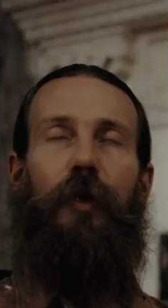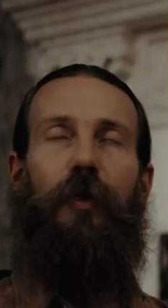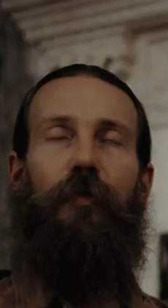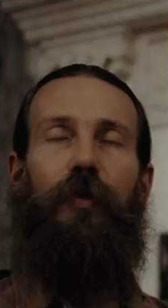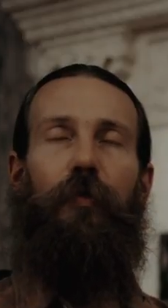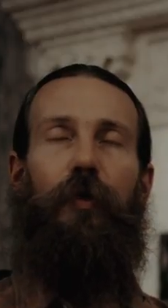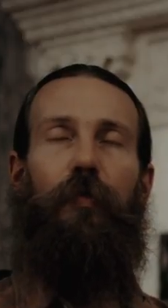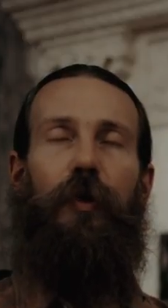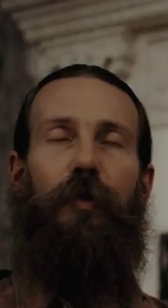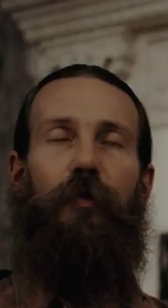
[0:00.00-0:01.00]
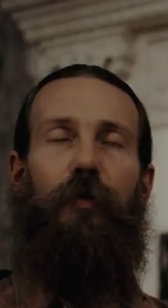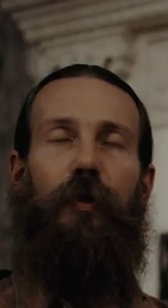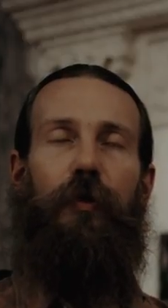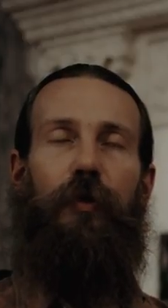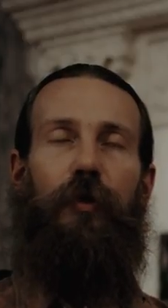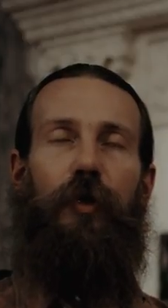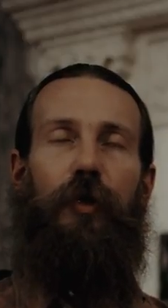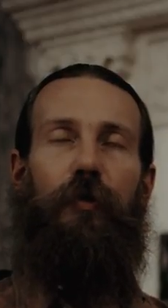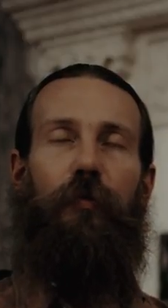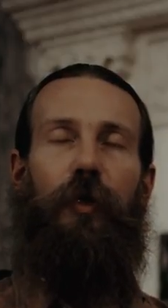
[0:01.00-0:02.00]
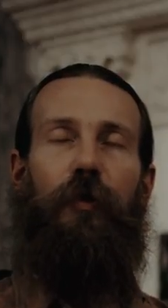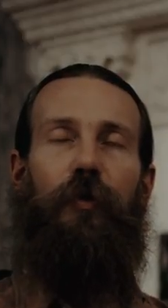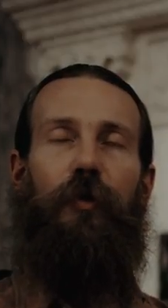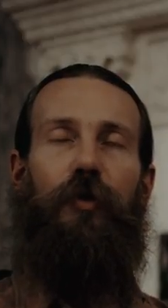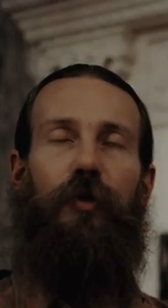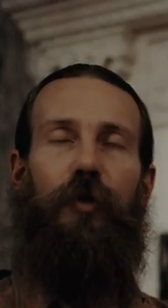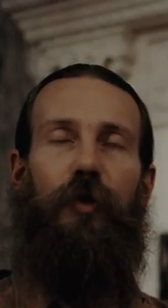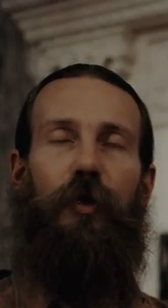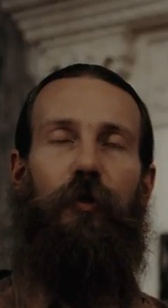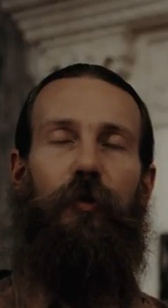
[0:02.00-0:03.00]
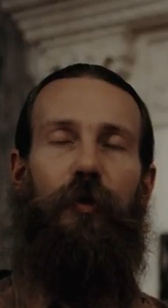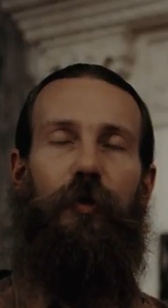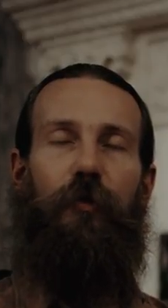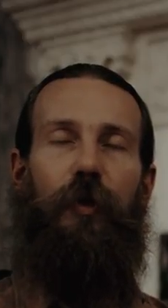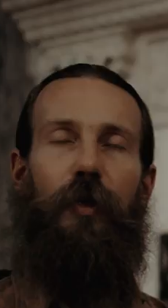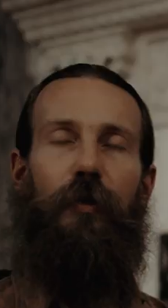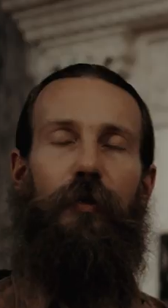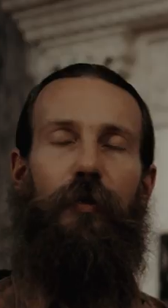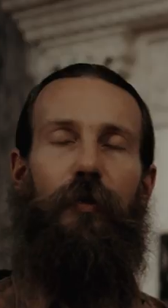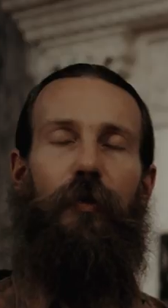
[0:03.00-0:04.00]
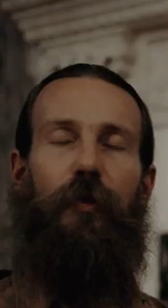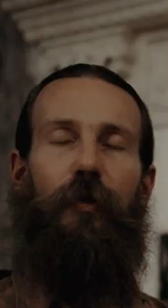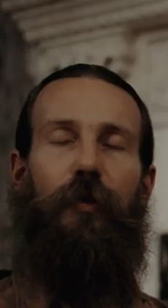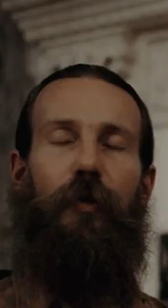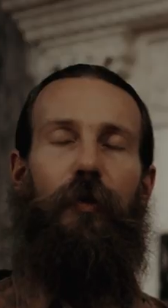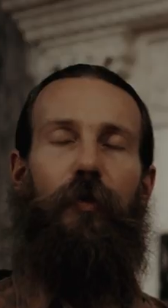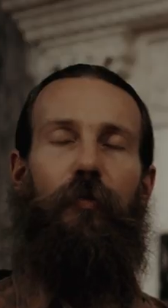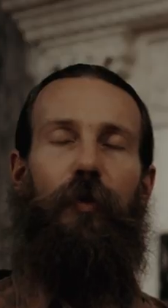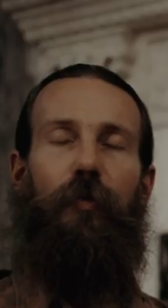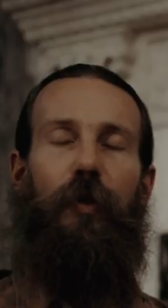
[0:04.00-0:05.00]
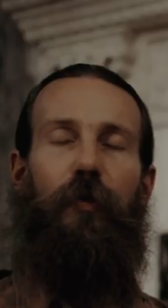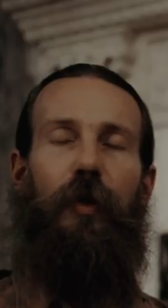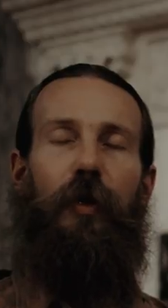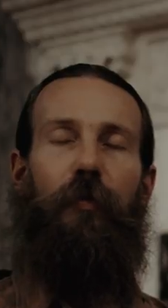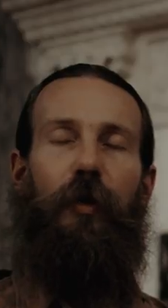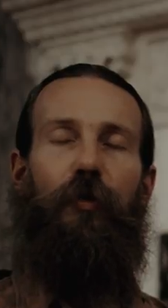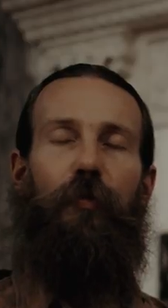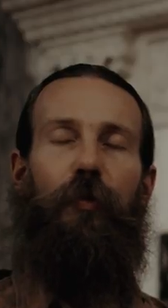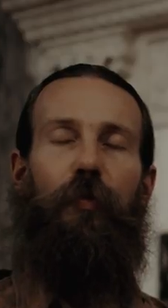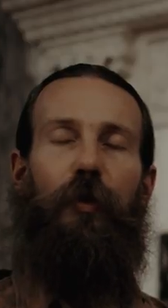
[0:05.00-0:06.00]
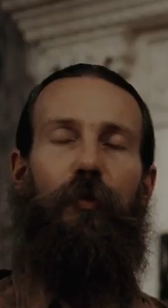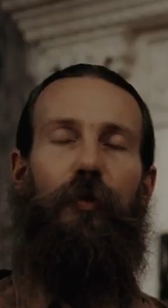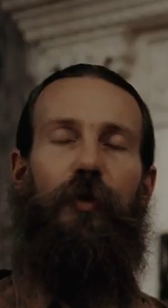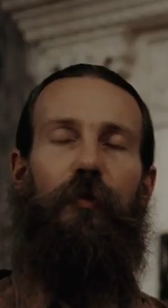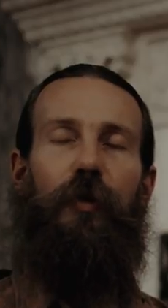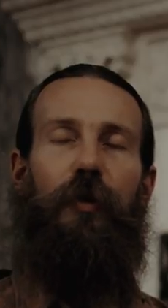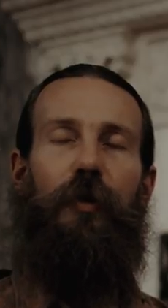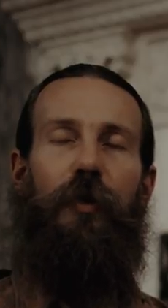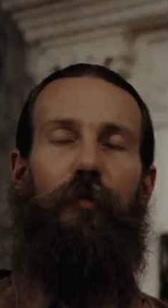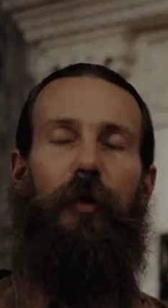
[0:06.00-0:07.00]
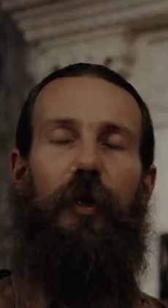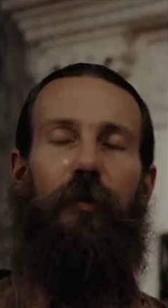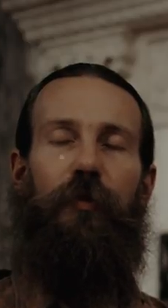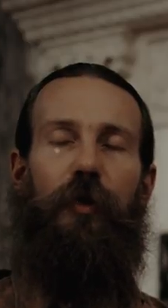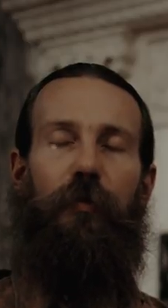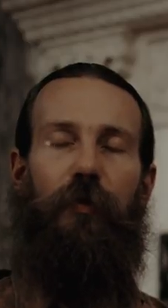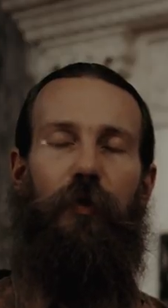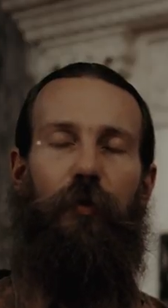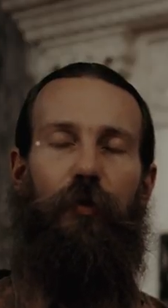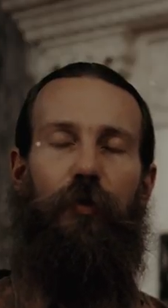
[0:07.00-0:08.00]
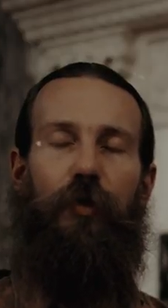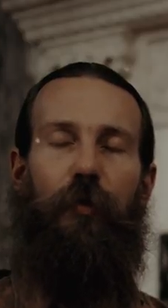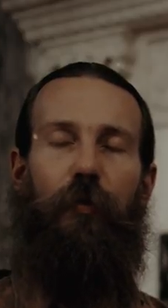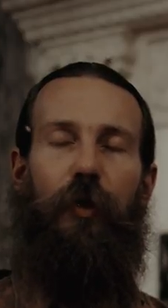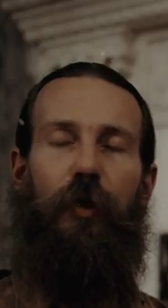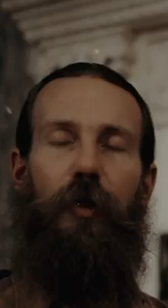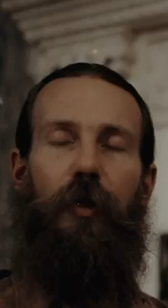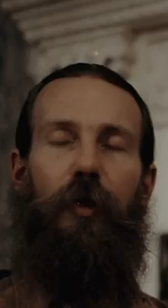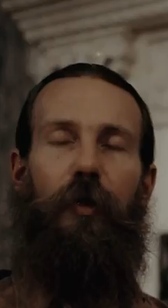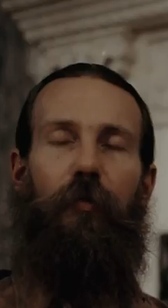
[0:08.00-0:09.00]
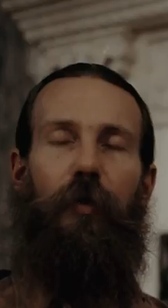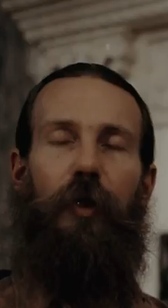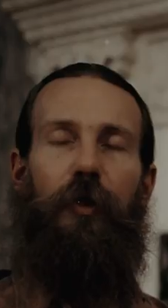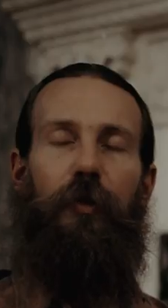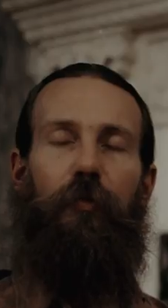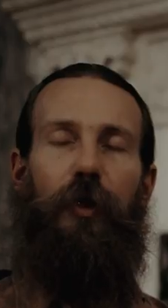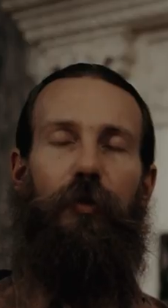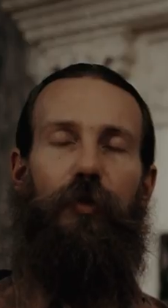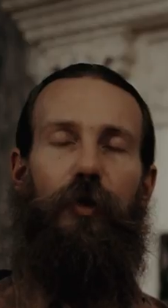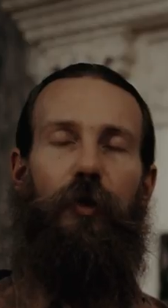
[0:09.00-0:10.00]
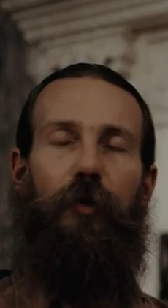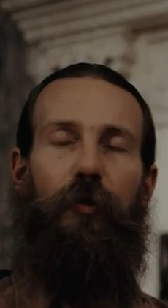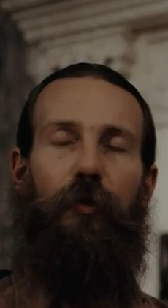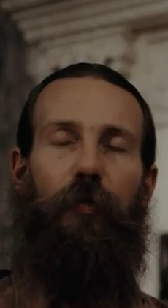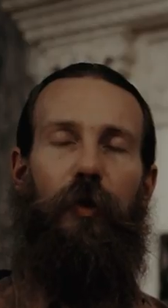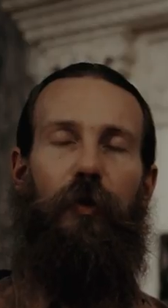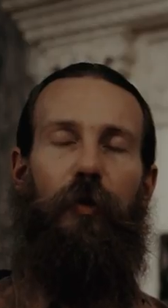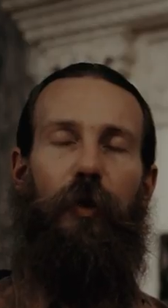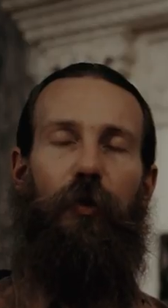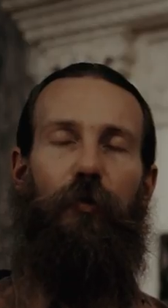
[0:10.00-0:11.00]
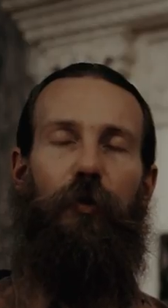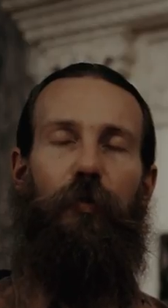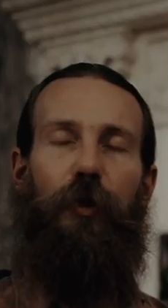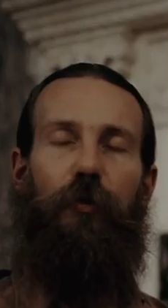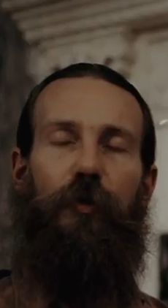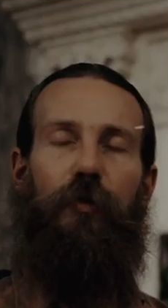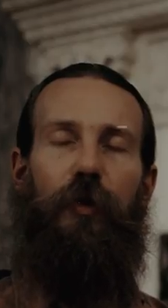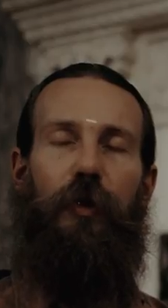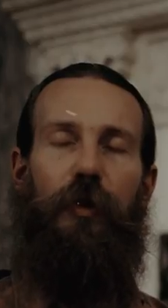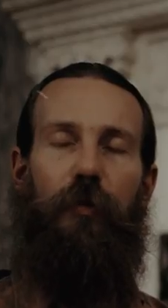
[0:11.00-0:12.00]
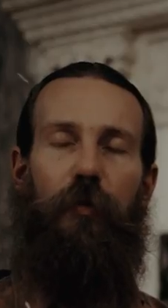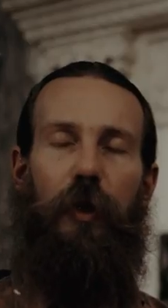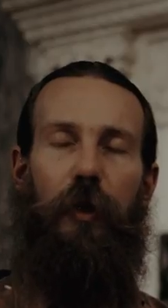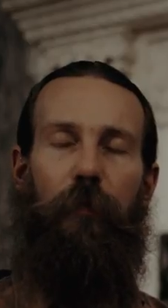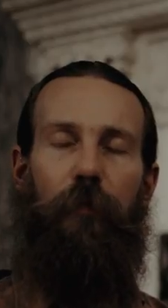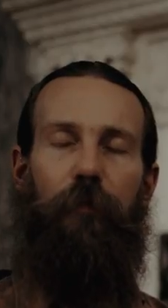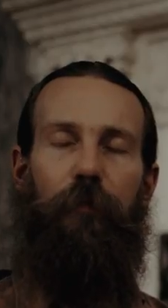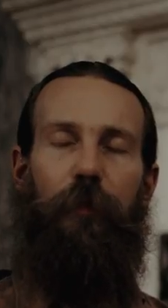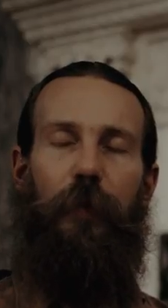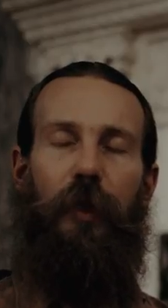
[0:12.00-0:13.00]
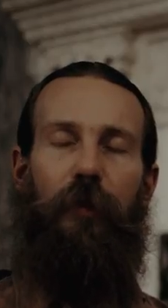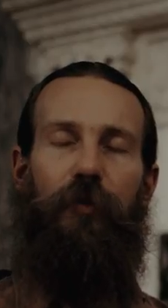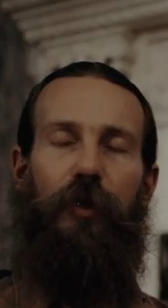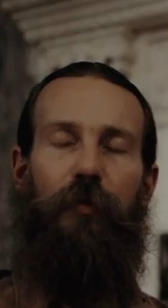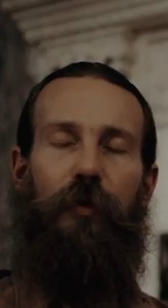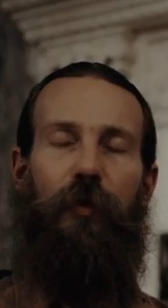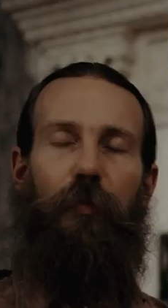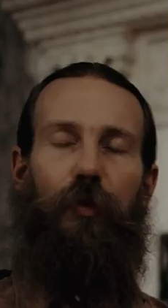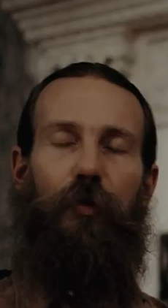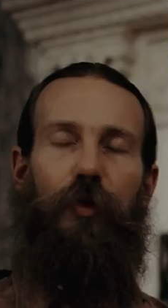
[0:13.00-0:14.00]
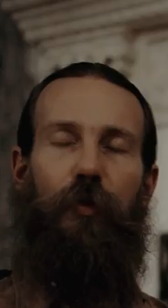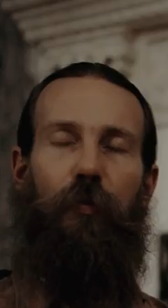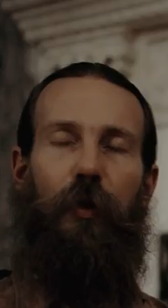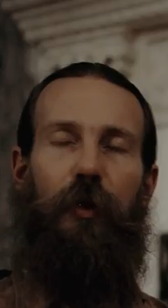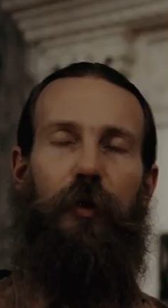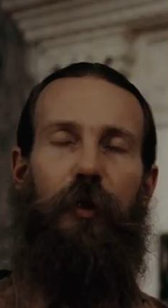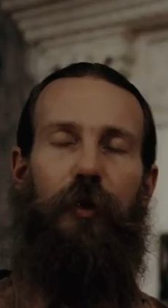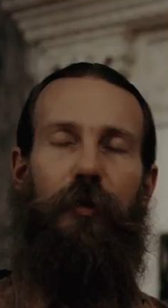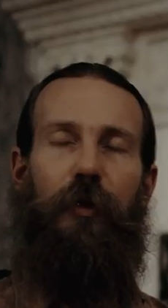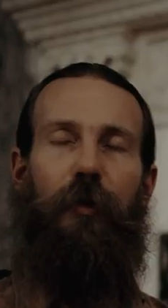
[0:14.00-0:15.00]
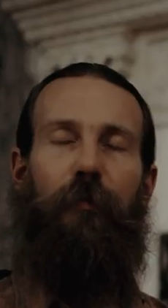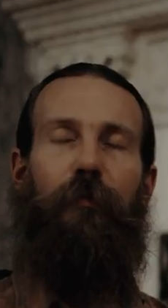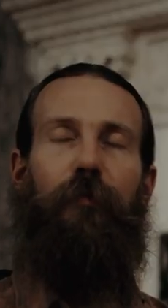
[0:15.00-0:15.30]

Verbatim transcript: И все препятствия сейчас мгновенно исчезают и растворяются. Мы направляем огромный поток света и изобилия всем своим родичам по линии матушки. Направляем огромный поток света и изобилия всем своим родичам по линии отца –